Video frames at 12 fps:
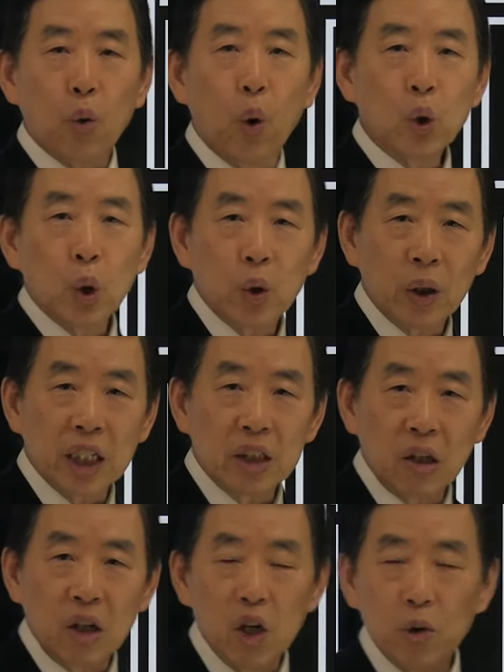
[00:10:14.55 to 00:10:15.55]

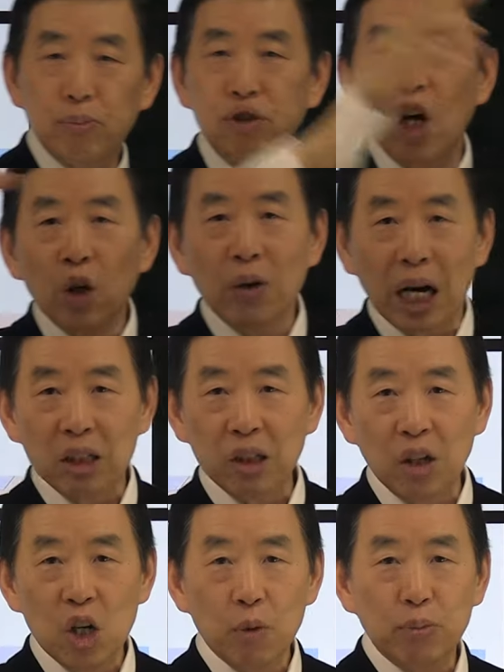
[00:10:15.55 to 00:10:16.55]
고조선에서 부여로
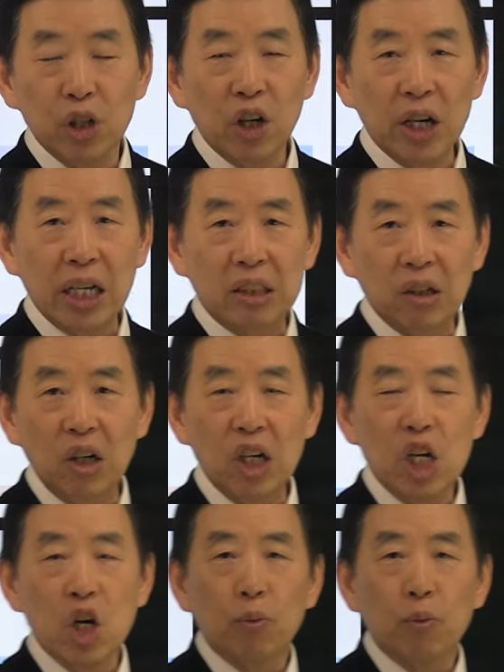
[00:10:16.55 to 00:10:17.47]
가서 부여에서